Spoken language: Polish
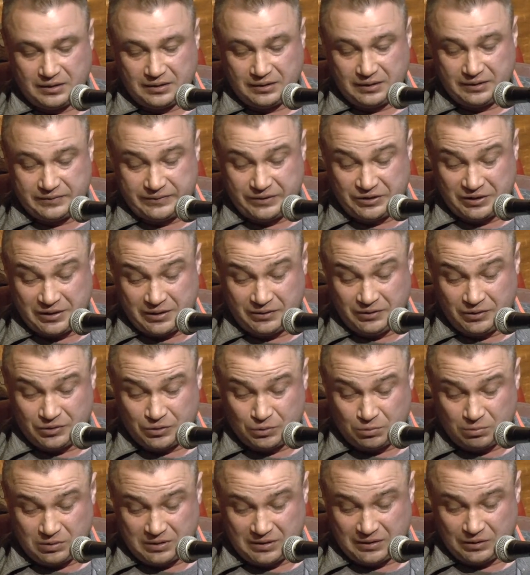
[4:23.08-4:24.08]
Krysia nie
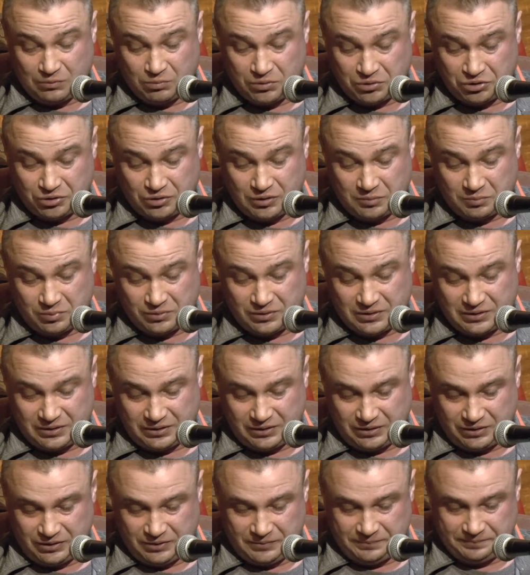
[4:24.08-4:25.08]
słucha głośno
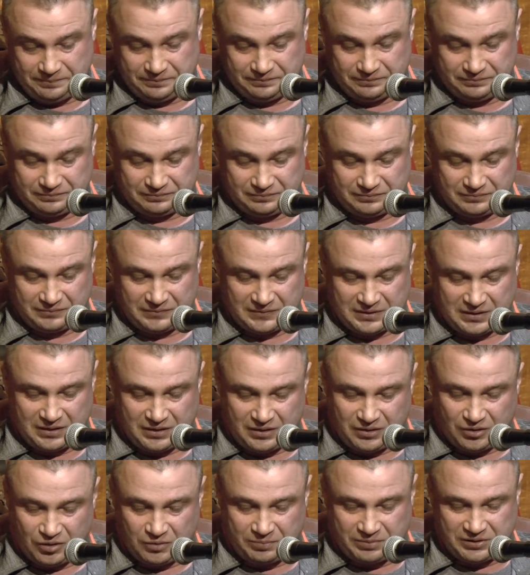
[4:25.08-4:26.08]
muzyki.
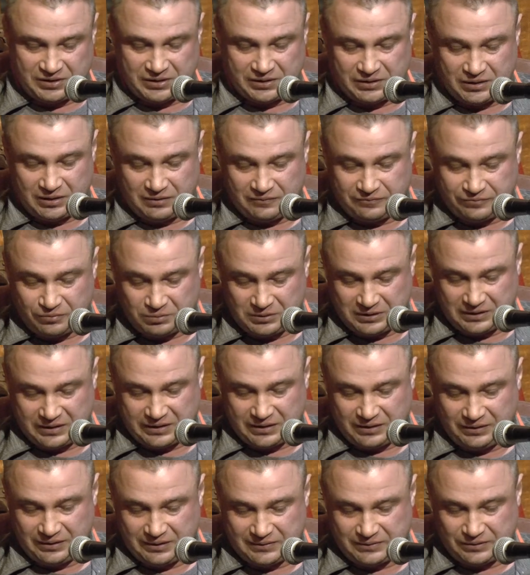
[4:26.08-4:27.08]
Obce jej
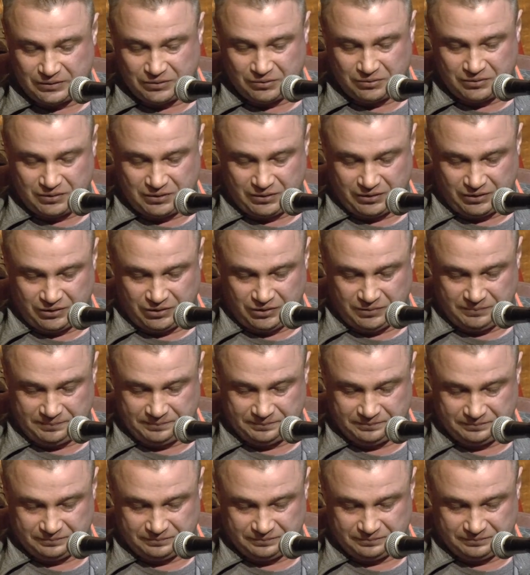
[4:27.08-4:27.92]
wódka i narkotyki.